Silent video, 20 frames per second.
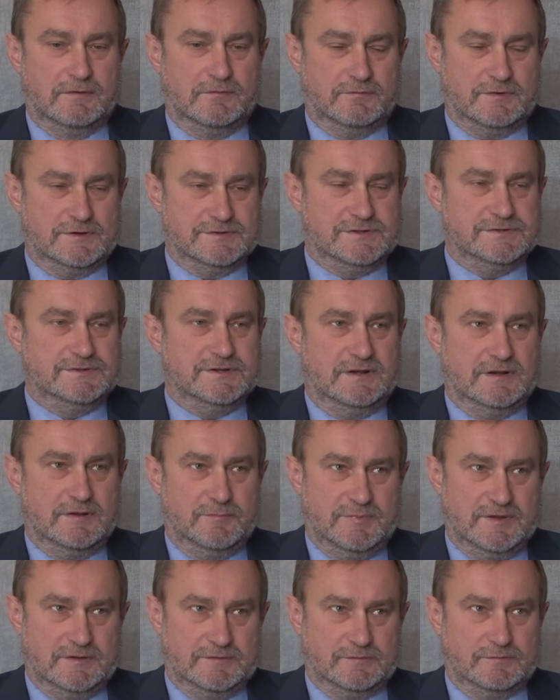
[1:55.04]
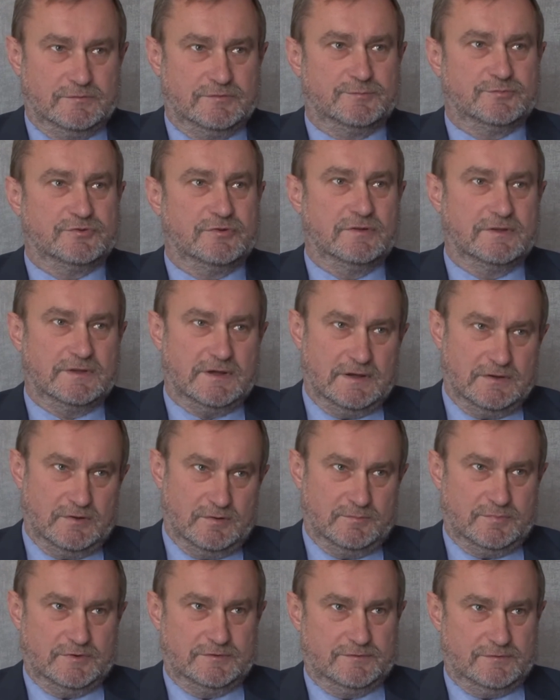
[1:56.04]
właściciele piesku
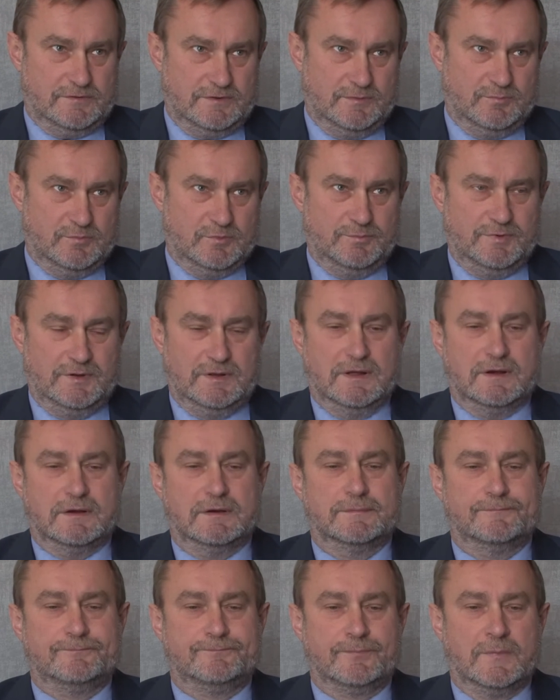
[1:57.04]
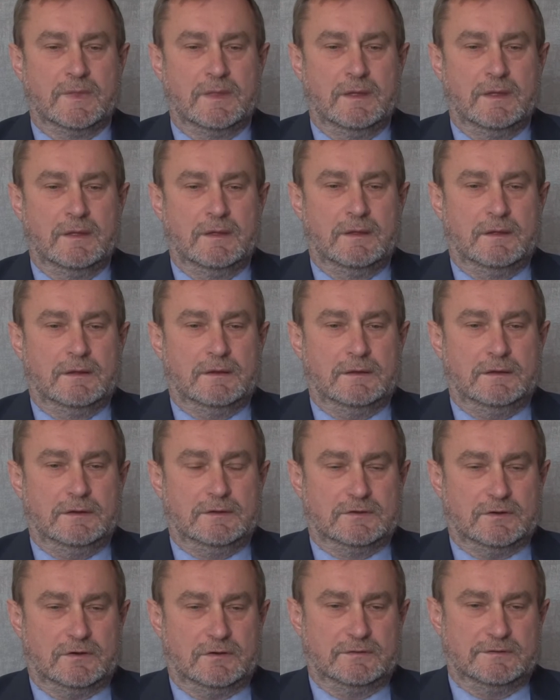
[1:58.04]
sprzątają po swoich pupilach
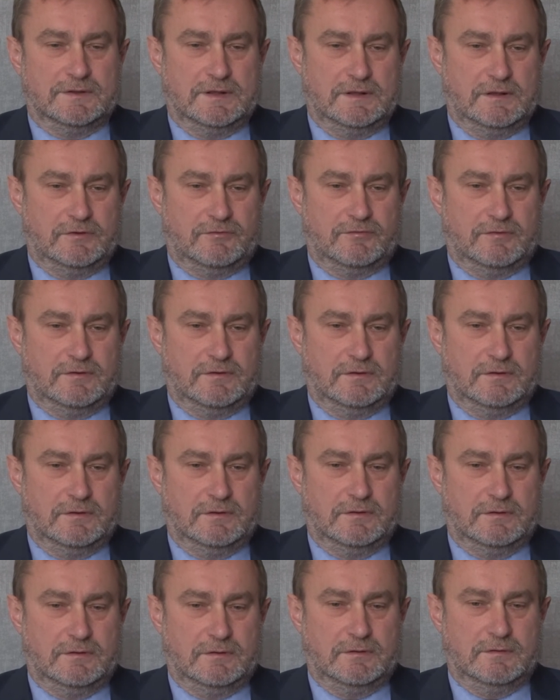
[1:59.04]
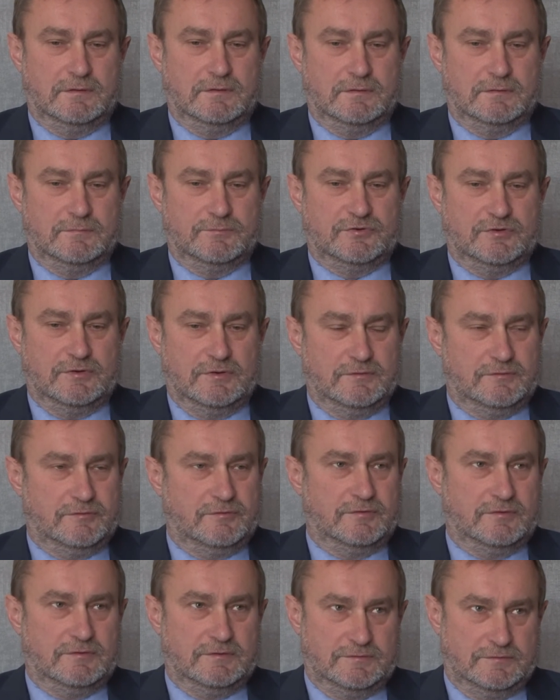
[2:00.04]
i to należy e,
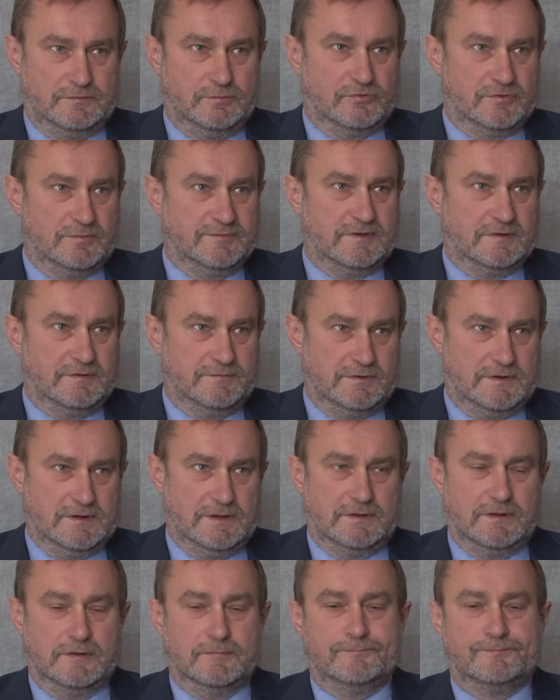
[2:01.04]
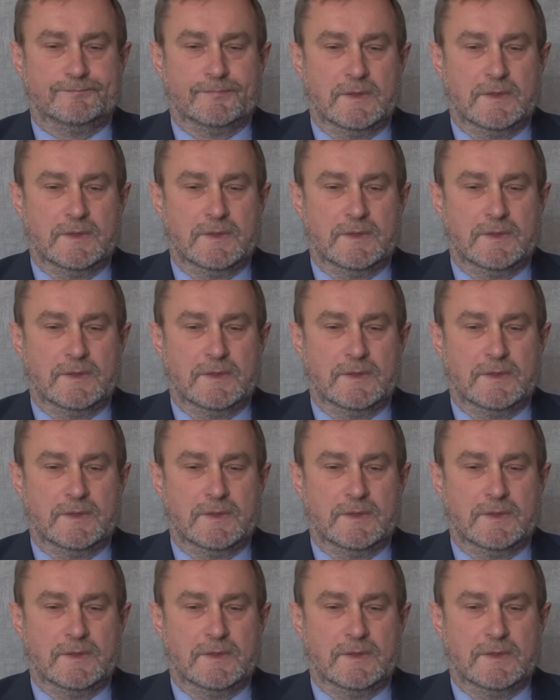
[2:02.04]
przyjąć z dużym zadowoleniem.